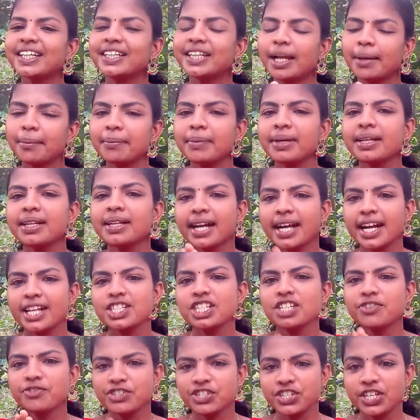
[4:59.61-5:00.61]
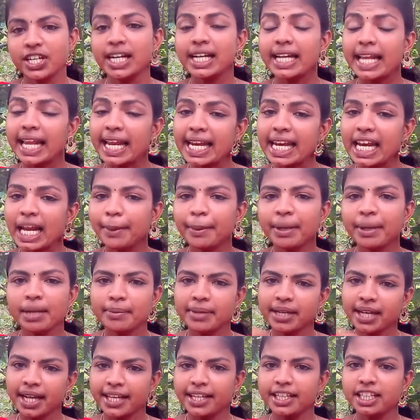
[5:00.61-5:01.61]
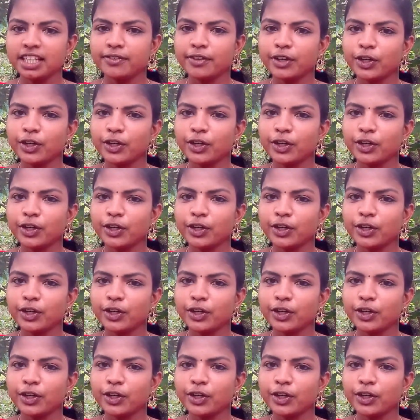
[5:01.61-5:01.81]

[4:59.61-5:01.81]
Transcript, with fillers: நம்ம நினச்ச விஷயங்கள் எல்லாமே நம்ம கைக்கு